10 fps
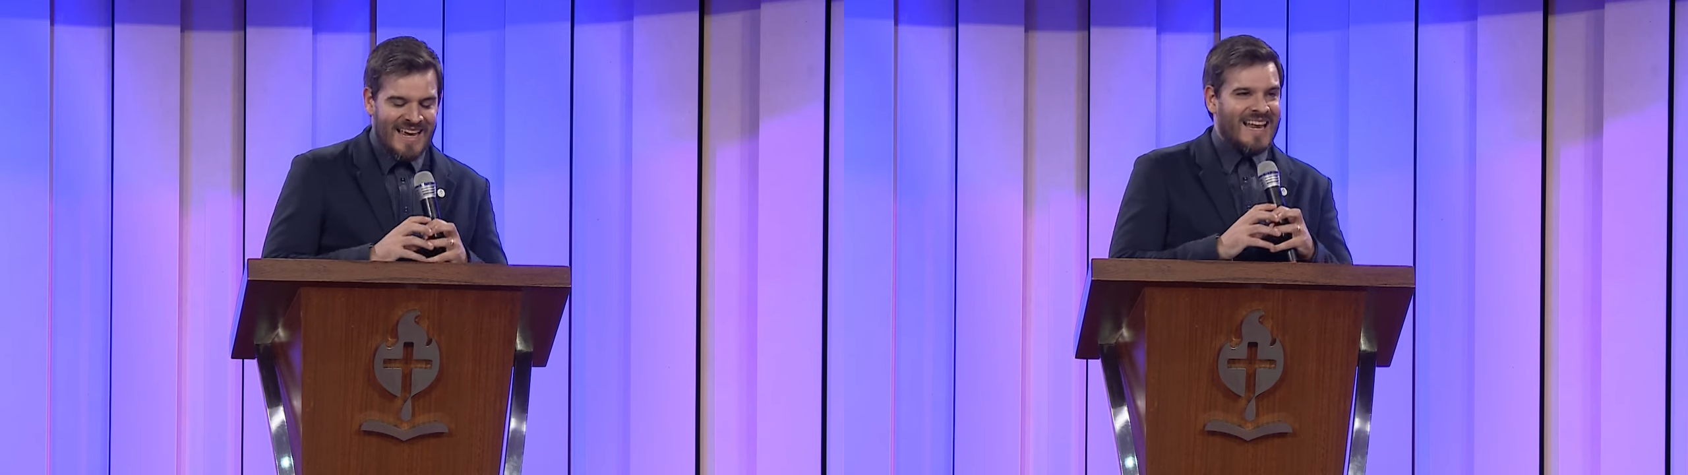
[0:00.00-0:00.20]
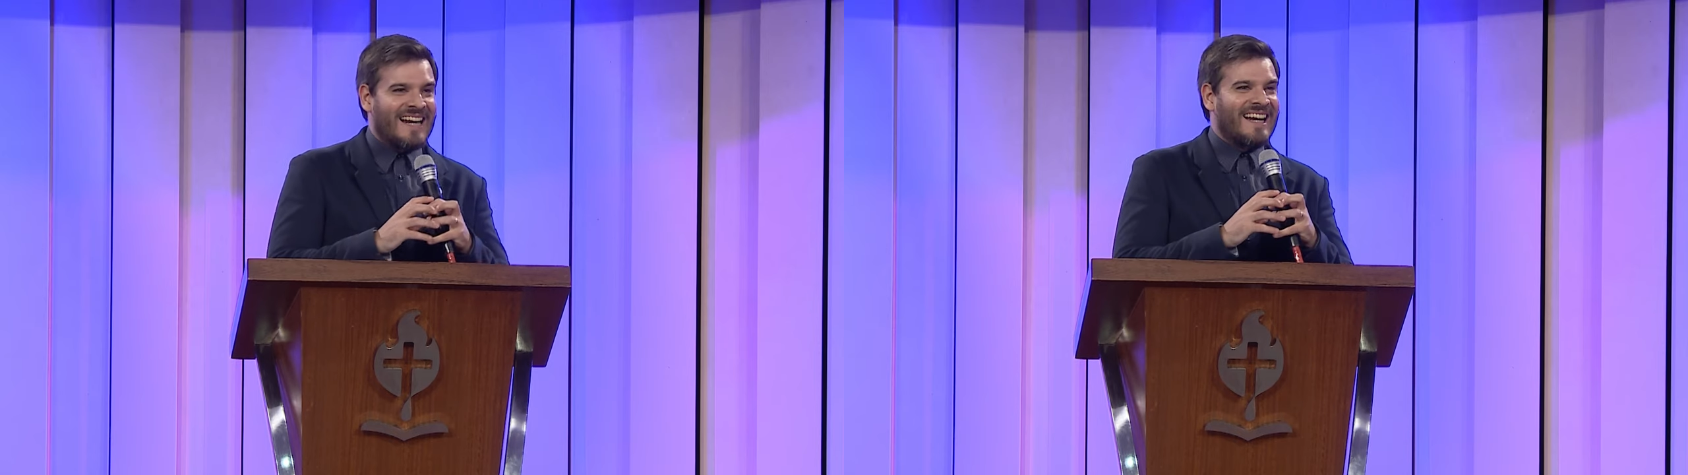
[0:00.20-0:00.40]

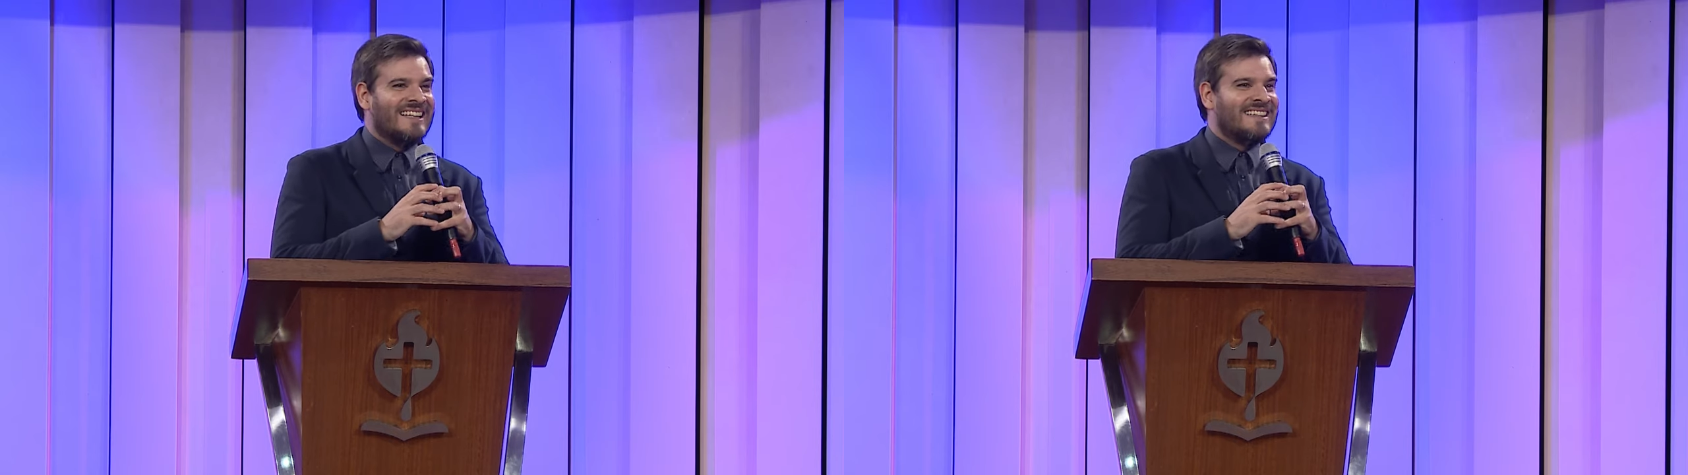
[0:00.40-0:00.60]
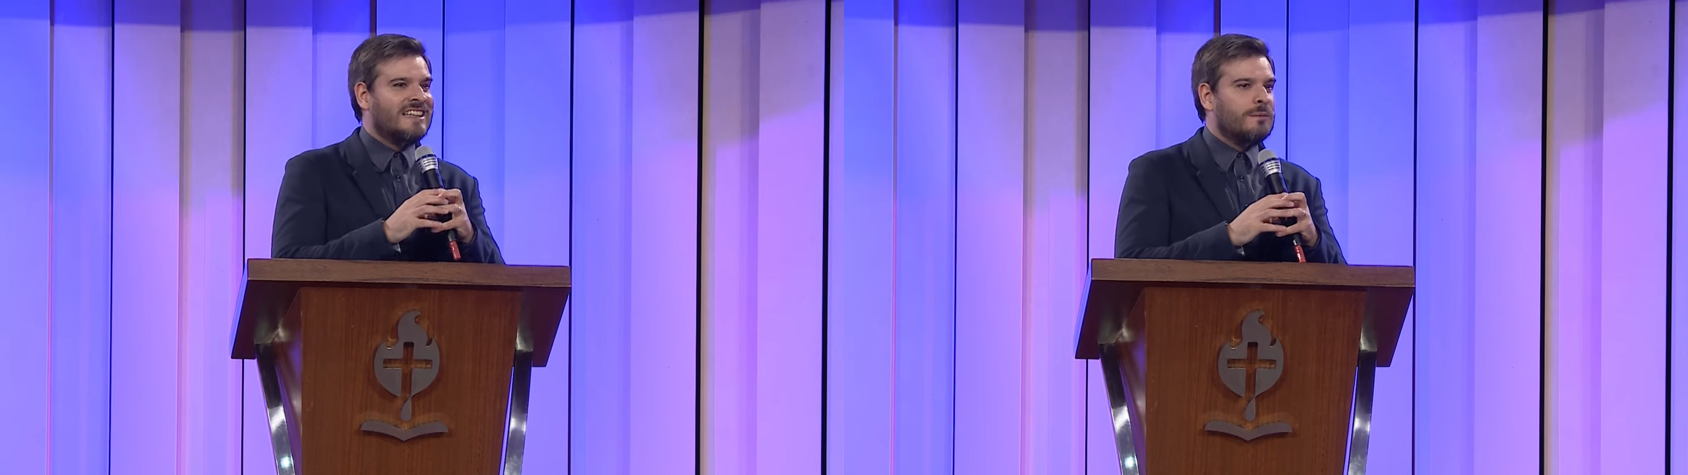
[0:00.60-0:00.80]
la
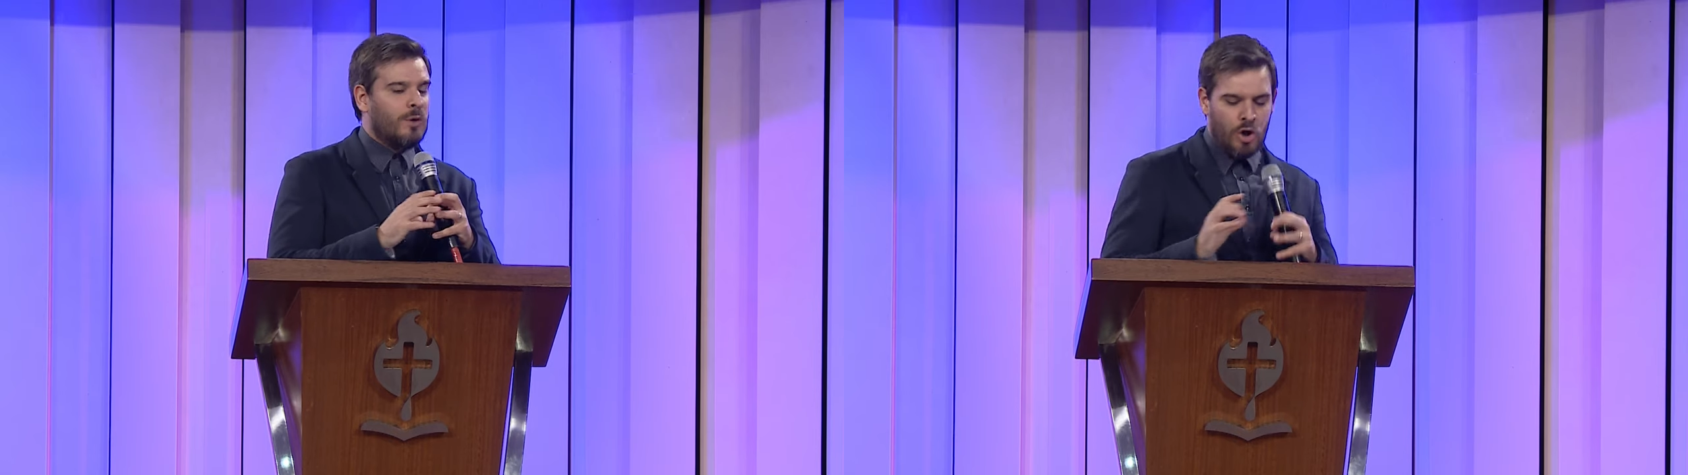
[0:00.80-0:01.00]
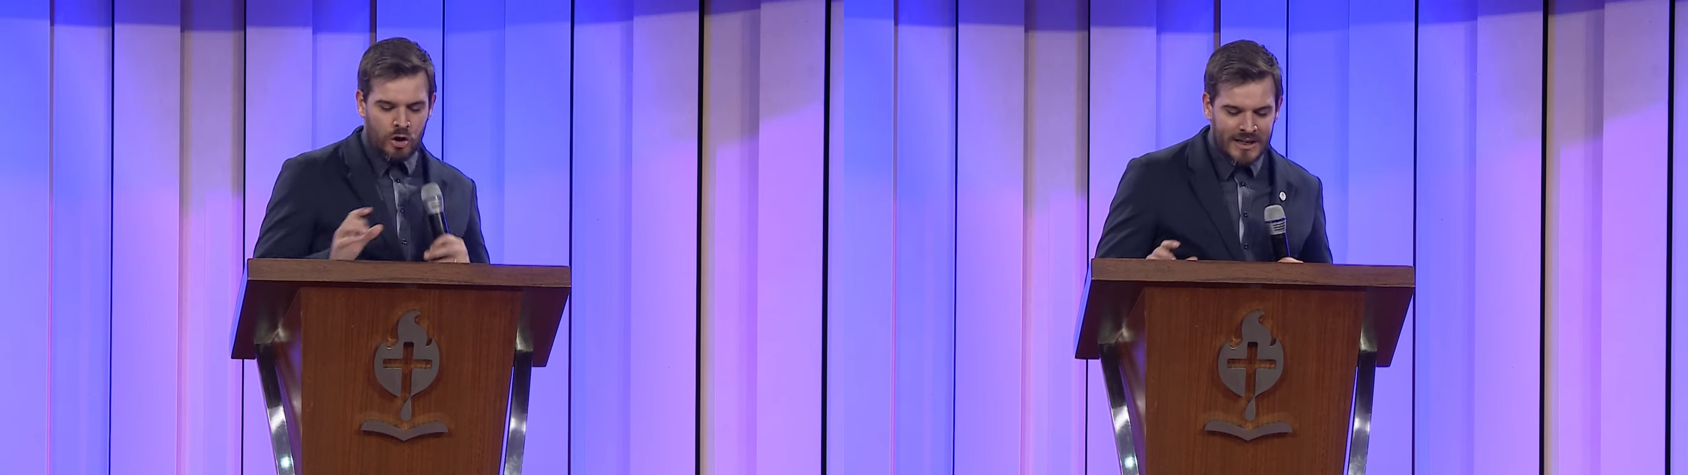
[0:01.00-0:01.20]
raíz
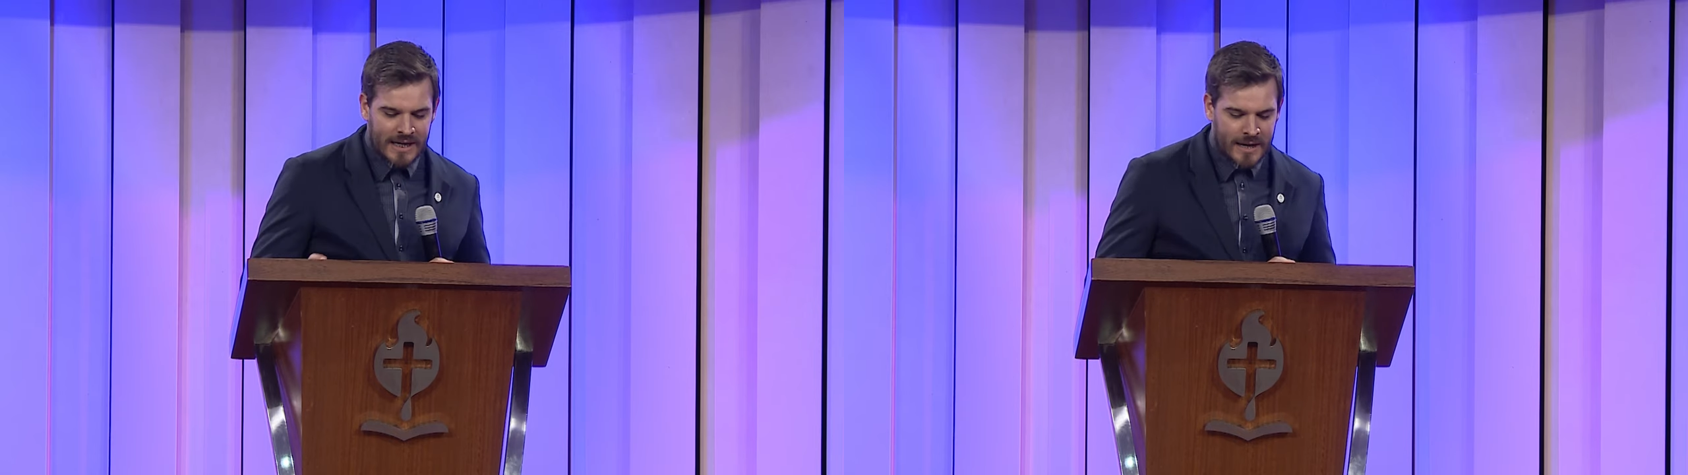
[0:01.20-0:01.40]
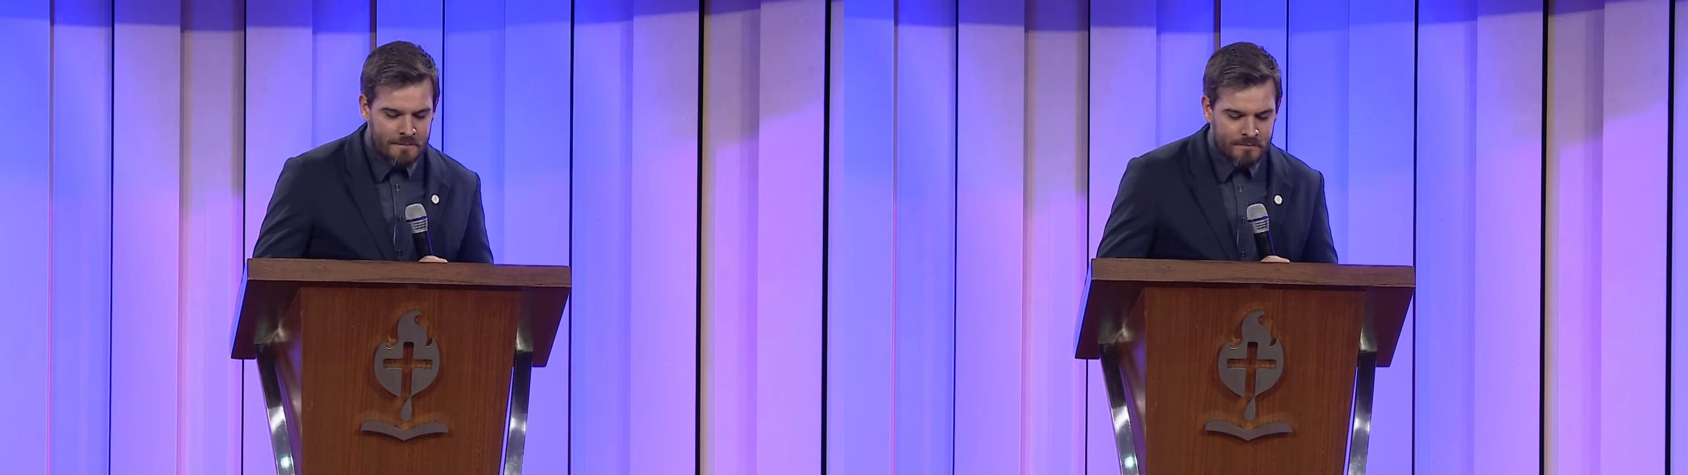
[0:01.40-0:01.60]

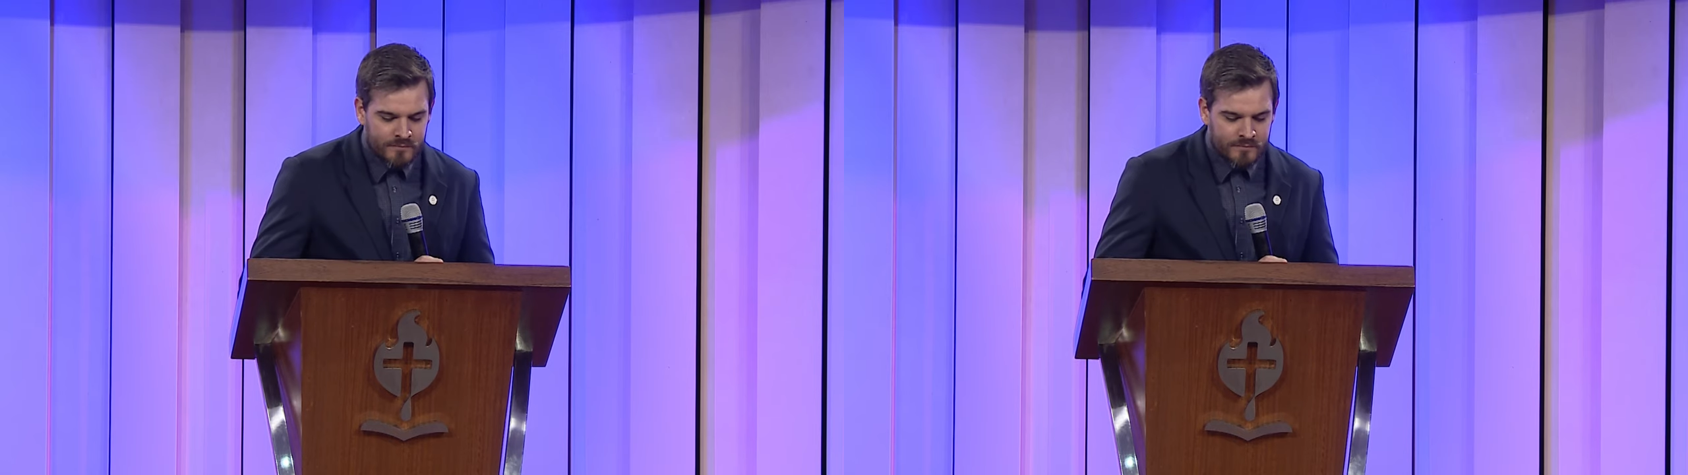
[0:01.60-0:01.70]
etimológica.